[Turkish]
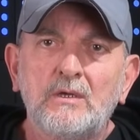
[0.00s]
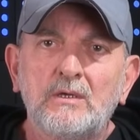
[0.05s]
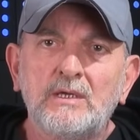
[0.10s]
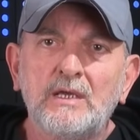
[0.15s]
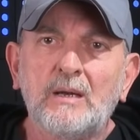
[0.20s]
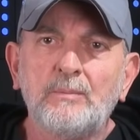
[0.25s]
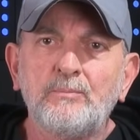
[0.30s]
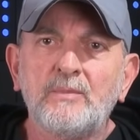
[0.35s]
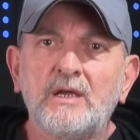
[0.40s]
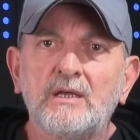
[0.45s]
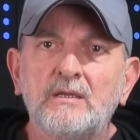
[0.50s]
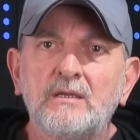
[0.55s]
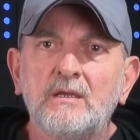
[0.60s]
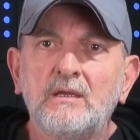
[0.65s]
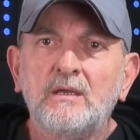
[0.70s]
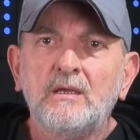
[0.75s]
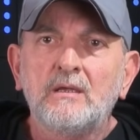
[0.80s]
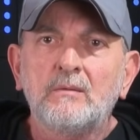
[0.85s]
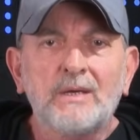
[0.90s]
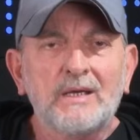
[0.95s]
Yapmayın.
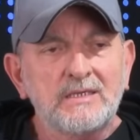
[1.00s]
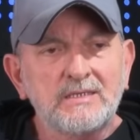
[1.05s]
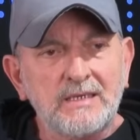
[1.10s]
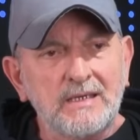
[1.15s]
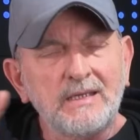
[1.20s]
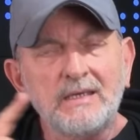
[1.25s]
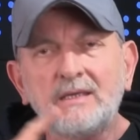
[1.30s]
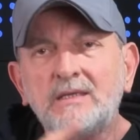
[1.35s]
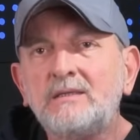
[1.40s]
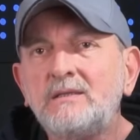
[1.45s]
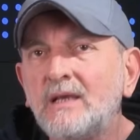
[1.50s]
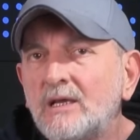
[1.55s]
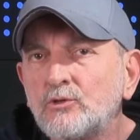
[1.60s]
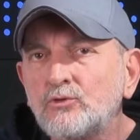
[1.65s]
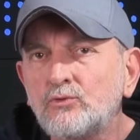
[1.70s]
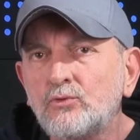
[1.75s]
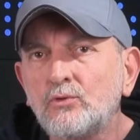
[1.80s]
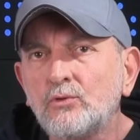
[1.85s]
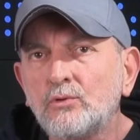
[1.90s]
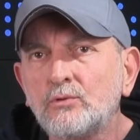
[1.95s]
Bak sana
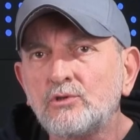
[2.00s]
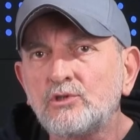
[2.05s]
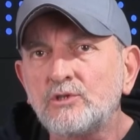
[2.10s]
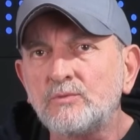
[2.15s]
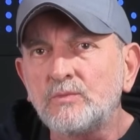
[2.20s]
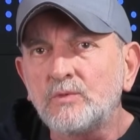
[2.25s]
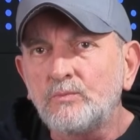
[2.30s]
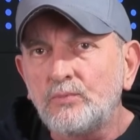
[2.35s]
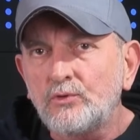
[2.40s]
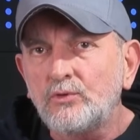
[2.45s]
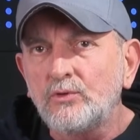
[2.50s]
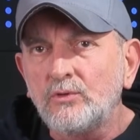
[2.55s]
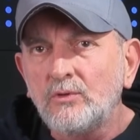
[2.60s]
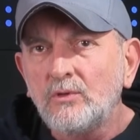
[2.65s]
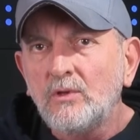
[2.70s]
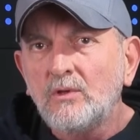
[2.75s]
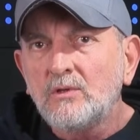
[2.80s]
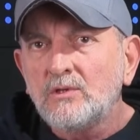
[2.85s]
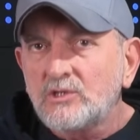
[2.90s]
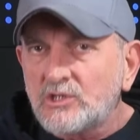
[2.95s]
ihtiyaç duyuldu şimdi bugün.
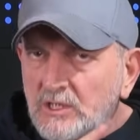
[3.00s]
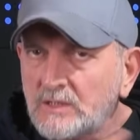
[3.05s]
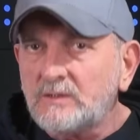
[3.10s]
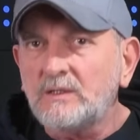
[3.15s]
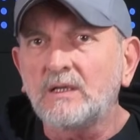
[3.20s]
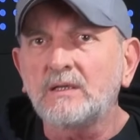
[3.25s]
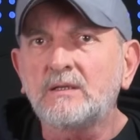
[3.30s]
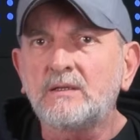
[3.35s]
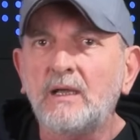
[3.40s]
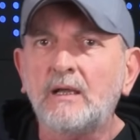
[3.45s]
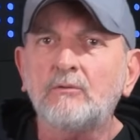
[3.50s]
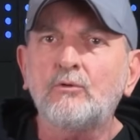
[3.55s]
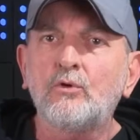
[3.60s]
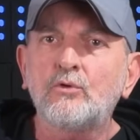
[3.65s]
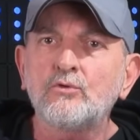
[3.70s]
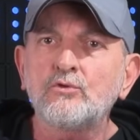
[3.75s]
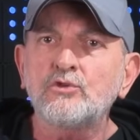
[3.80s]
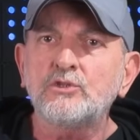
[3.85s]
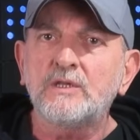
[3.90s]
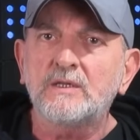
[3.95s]
Çık dediler
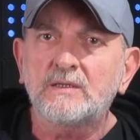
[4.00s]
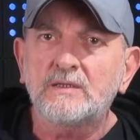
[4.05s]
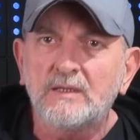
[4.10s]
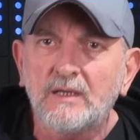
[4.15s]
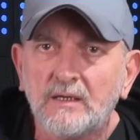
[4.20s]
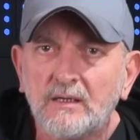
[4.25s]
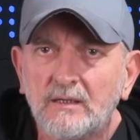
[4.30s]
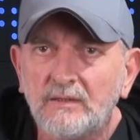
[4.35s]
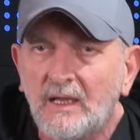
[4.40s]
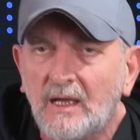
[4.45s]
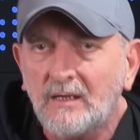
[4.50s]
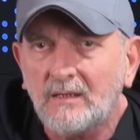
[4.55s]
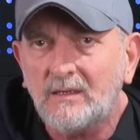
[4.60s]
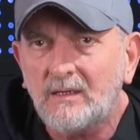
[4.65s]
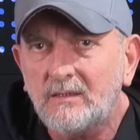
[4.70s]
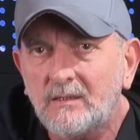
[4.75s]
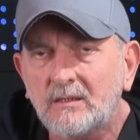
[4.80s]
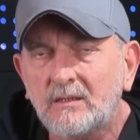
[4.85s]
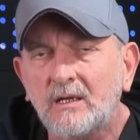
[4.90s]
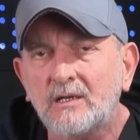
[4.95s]
konuş dediler.
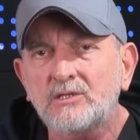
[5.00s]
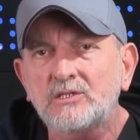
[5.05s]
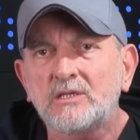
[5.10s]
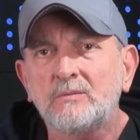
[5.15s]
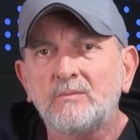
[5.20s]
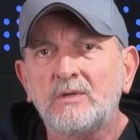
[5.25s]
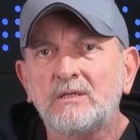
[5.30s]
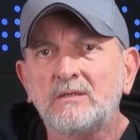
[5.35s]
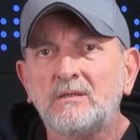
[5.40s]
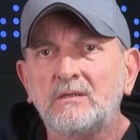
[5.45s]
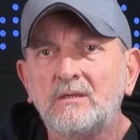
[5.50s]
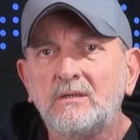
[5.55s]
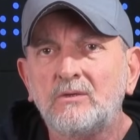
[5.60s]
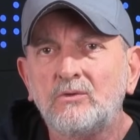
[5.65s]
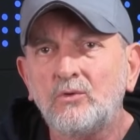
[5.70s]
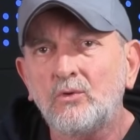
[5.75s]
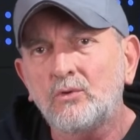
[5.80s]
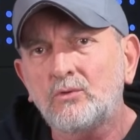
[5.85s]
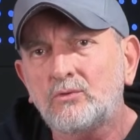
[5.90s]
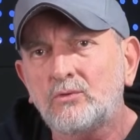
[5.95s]
Neredeydin kaç zamandır?
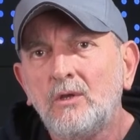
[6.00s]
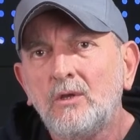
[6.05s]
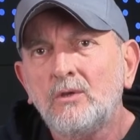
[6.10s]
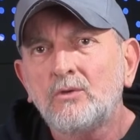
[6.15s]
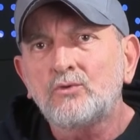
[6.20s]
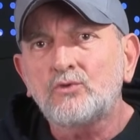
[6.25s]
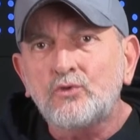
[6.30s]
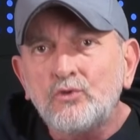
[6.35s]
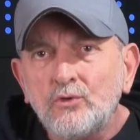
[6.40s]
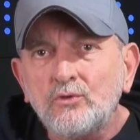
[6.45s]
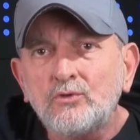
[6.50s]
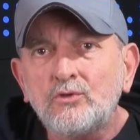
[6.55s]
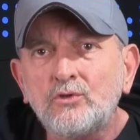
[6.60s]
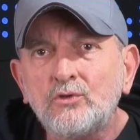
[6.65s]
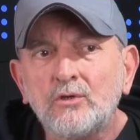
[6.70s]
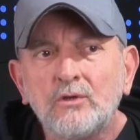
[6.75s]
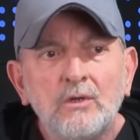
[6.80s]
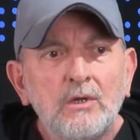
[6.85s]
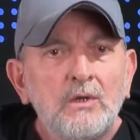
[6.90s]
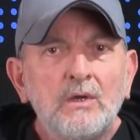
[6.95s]
Yoktun.
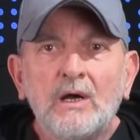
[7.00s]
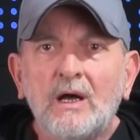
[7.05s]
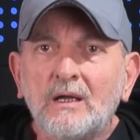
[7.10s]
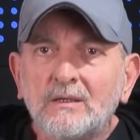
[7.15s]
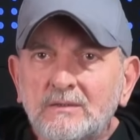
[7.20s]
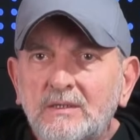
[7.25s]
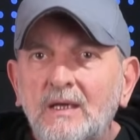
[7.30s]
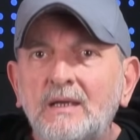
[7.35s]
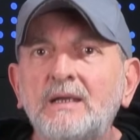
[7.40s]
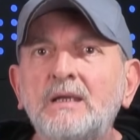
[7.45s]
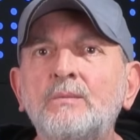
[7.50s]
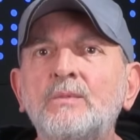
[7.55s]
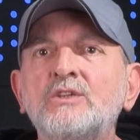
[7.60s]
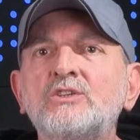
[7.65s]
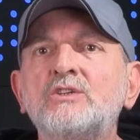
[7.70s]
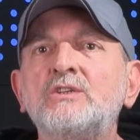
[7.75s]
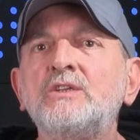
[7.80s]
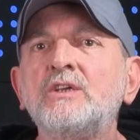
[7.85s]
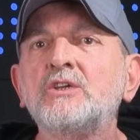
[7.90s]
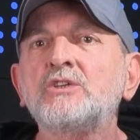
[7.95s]
Çünkü Antalya
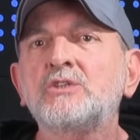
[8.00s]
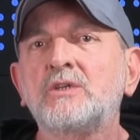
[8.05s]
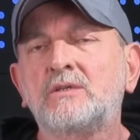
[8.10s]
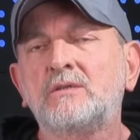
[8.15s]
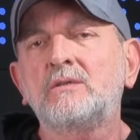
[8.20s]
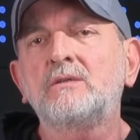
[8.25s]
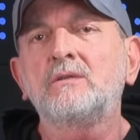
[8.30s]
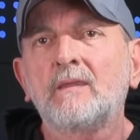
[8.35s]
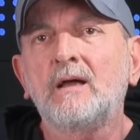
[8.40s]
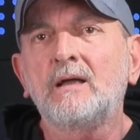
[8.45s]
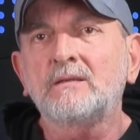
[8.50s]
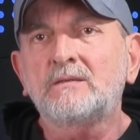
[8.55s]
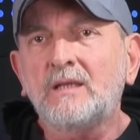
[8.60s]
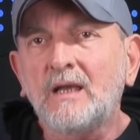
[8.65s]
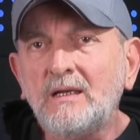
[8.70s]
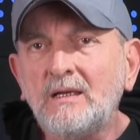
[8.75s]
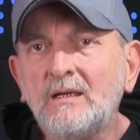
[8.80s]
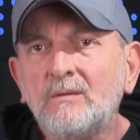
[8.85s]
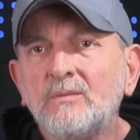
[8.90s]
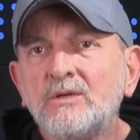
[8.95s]
maçını yaşadın.
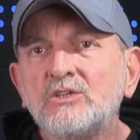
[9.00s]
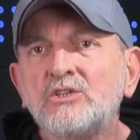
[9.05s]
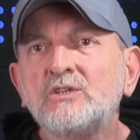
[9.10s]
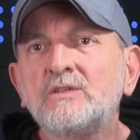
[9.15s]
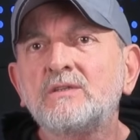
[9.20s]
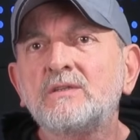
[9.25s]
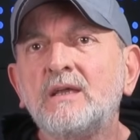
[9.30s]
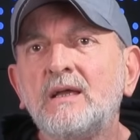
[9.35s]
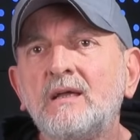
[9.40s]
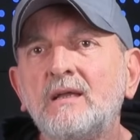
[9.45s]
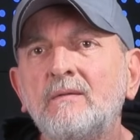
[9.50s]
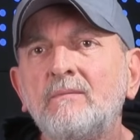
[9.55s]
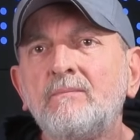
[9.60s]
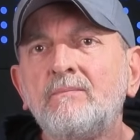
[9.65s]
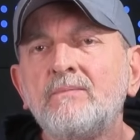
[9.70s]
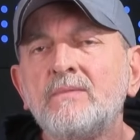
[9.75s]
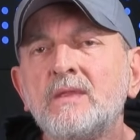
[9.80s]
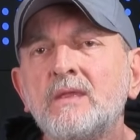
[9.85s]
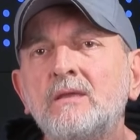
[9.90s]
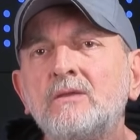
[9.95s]
Antalya maçı sonra da
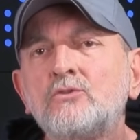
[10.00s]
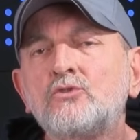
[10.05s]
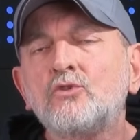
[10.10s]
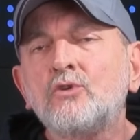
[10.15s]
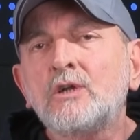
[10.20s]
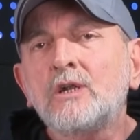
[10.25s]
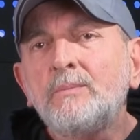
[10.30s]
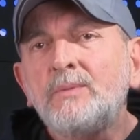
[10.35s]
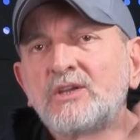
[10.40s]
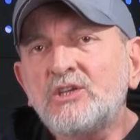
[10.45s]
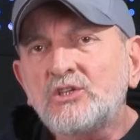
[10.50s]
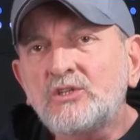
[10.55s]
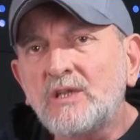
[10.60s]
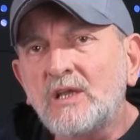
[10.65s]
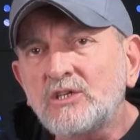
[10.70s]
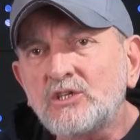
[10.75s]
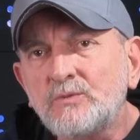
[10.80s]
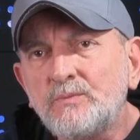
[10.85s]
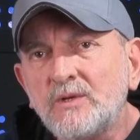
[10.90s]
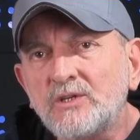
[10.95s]
konuşacaktı Sonra
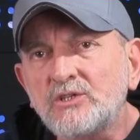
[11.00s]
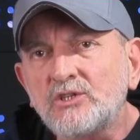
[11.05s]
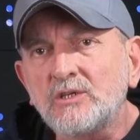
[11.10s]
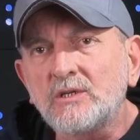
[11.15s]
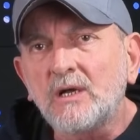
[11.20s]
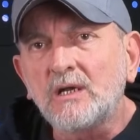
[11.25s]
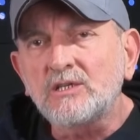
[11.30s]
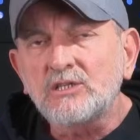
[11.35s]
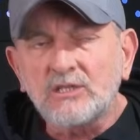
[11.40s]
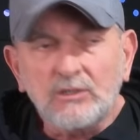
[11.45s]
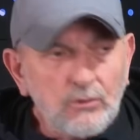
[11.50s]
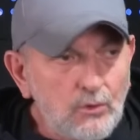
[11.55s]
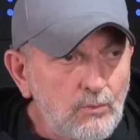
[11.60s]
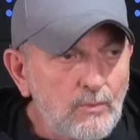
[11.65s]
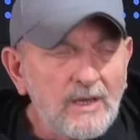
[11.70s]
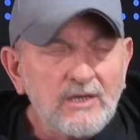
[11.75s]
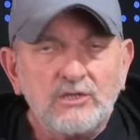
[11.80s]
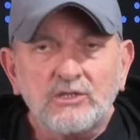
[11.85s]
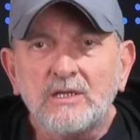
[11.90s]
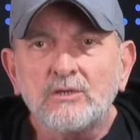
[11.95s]
Beşiktaş maçı. Asıl o
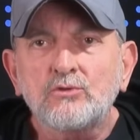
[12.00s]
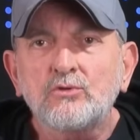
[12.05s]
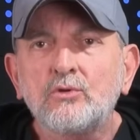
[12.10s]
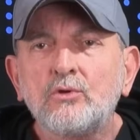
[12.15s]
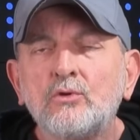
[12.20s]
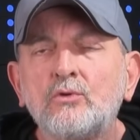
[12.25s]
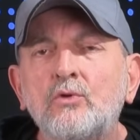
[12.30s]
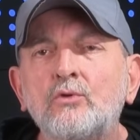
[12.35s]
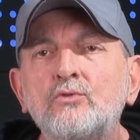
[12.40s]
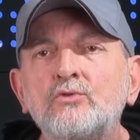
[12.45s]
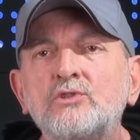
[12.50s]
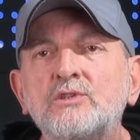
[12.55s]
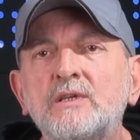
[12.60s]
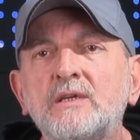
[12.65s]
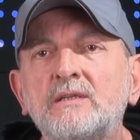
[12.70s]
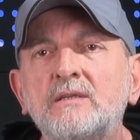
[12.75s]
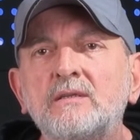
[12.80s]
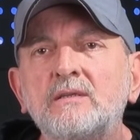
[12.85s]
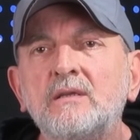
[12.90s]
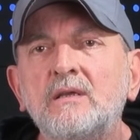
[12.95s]
maçtan sonra
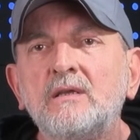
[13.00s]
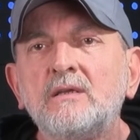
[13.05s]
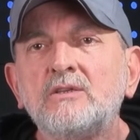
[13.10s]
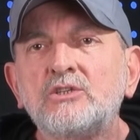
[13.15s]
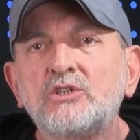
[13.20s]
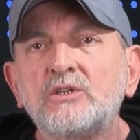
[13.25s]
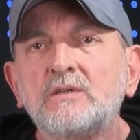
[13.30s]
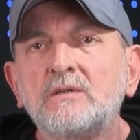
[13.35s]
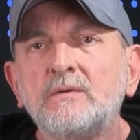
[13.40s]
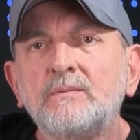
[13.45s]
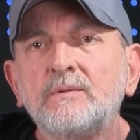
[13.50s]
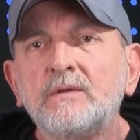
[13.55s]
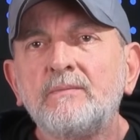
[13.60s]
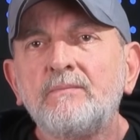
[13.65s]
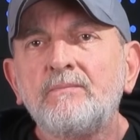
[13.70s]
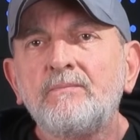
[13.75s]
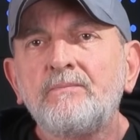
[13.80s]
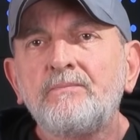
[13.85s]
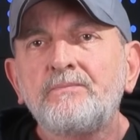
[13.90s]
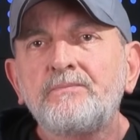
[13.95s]
konuşsaydın. Sonra
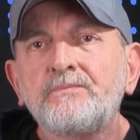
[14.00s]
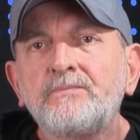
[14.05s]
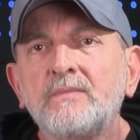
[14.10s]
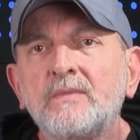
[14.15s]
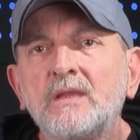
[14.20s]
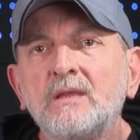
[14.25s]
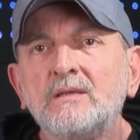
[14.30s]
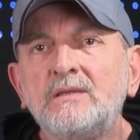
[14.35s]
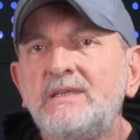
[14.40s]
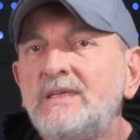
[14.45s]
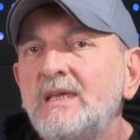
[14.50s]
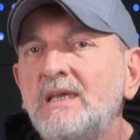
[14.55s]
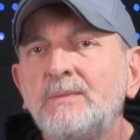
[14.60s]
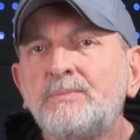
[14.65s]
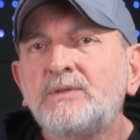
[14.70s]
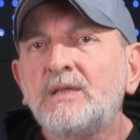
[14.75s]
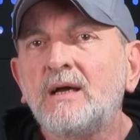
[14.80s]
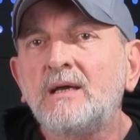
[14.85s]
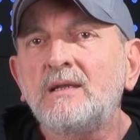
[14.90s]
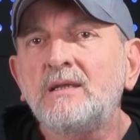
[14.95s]
iptal etti o maçı. Niye
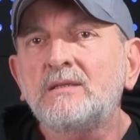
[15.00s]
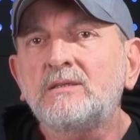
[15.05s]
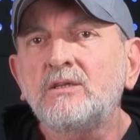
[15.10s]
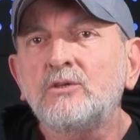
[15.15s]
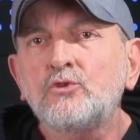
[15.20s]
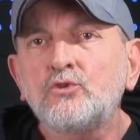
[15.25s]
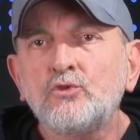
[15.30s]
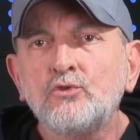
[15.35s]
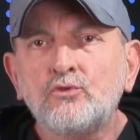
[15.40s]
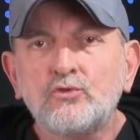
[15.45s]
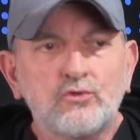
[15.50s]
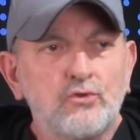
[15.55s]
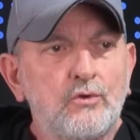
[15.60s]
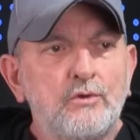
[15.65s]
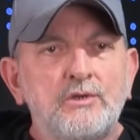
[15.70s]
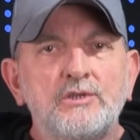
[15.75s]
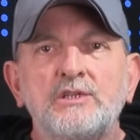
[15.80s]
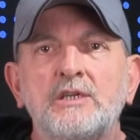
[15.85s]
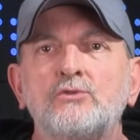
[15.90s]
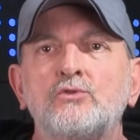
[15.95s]
iptal etti? Çünkü
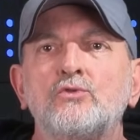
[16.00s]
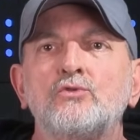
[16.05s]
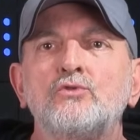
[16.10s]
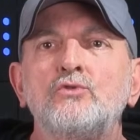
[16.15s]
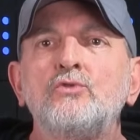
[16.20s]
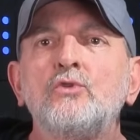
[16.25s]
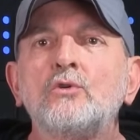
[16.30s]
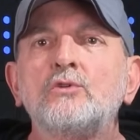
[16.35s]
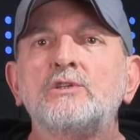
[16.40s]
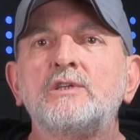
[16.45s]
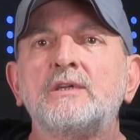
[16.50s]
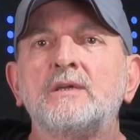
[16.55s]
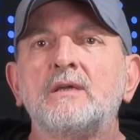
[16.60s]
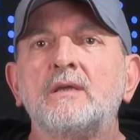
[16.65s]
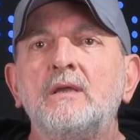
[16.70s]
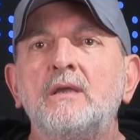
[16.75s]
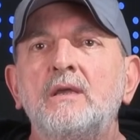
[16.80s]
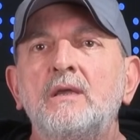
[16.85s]
söyleyecek sözün yok ki.